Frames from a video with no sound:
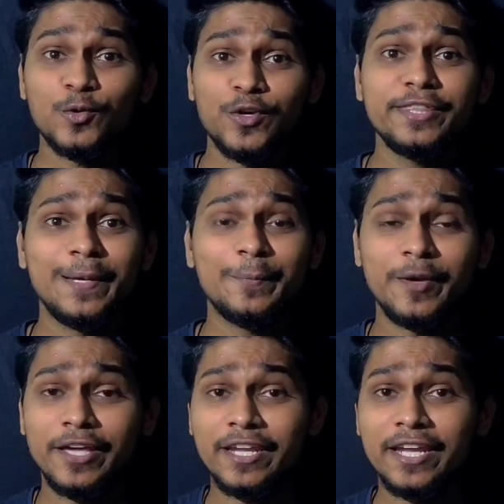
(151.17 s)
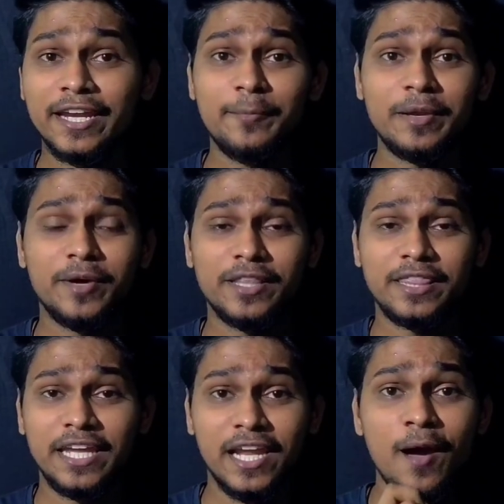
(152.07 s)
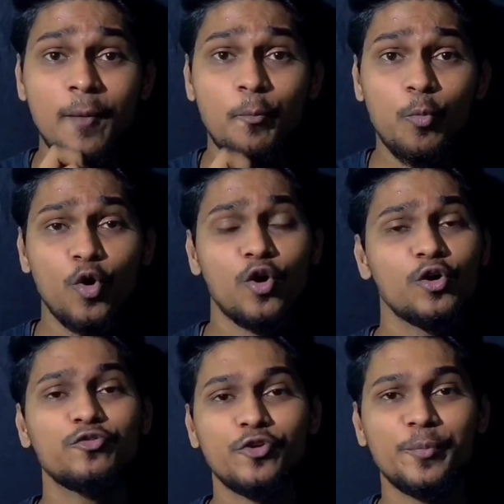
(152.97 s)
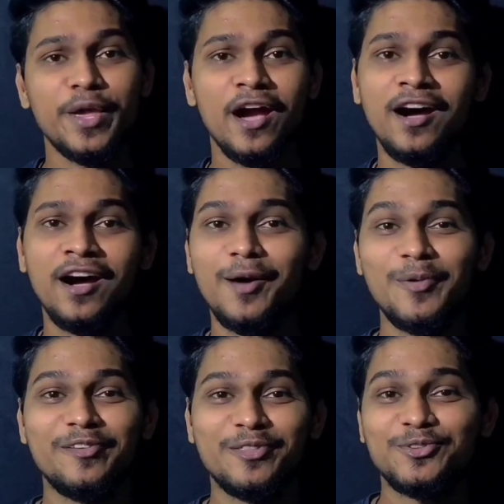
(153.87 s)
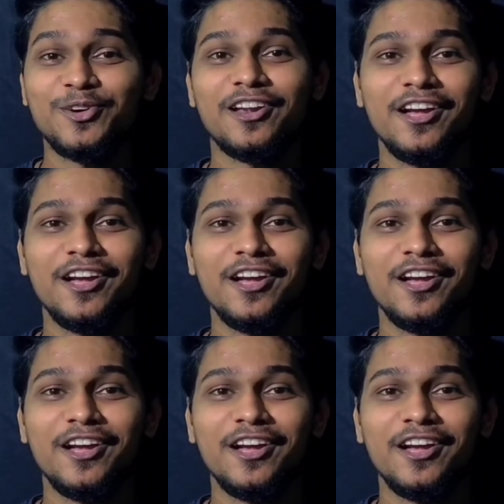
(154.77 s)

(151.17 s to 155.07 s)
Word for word: ஸோ இதுக்கு பேர் என்ன அப்படின்னு பார்த்தீங்கன்னா பொகனோஃபோபியா அப்படின்னு வந்து